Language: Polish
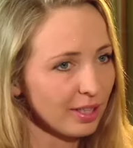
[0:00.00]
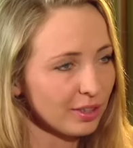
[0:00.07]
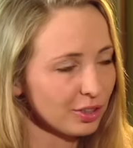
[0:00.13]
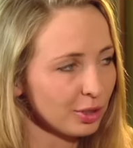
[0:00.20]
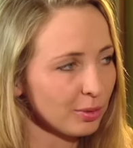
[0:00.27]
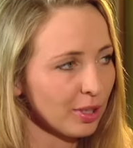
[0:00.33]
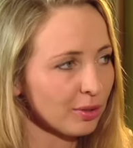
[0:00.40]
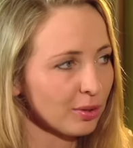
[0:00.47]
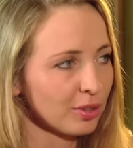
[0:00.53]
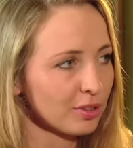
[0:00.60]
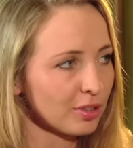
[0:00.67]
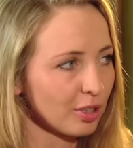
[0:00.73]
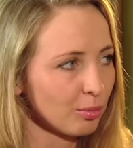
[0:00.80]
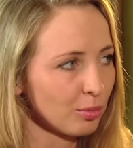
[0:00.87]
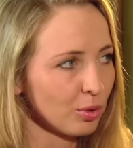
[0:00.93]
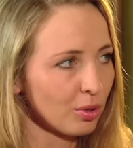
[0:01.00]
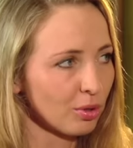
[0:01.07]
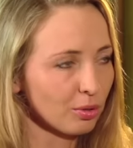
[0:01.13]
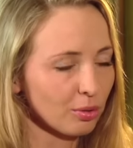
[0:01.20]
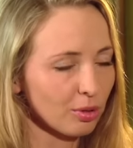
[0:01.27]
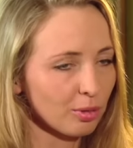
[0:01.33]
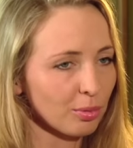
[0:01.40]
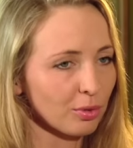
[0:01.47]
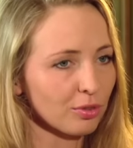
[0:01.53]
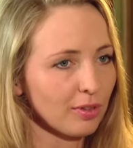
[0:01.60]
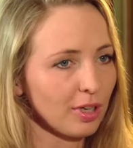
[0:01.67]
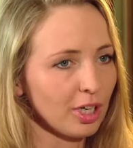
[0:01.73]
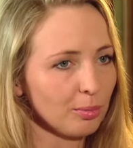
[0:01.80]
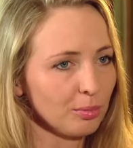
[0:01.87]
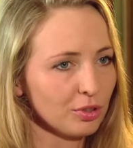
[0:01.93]
Ta siła to jest ten mur, który
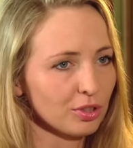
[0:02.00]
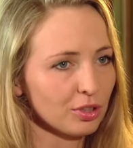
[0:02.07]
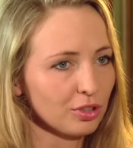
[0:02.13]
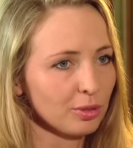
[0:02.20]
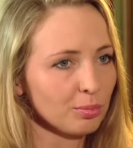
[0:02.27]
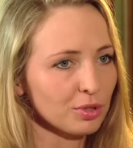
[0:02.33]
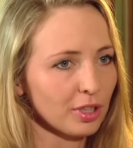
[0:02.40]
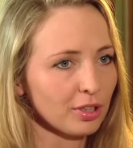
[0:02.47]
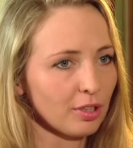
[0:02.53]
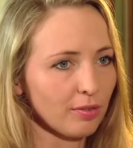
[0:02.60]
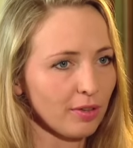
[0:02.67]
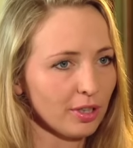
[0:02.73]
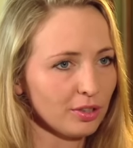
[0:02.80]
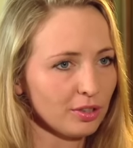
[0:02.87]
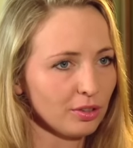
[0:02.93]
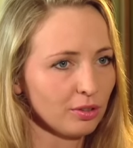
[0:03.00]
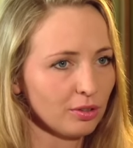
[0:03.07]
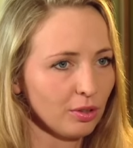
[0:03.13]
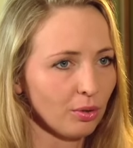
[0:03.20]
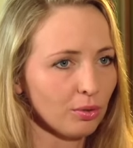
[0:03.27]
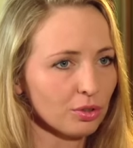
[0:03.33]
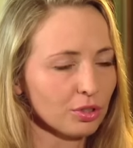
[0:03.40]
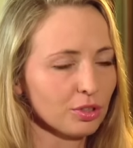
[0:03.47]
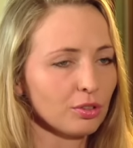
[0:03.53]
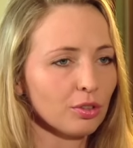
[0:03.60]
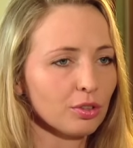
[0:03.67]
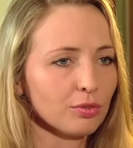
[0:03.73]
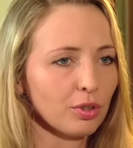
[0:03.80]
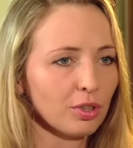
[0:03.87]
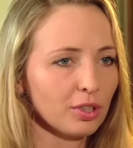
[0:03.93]
pozwala mi żyć i przetrwać i dążyć
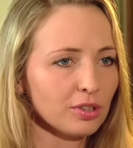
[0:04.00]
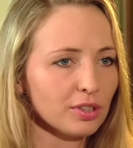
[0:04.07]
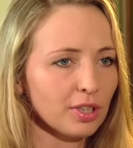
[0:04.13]
do swoich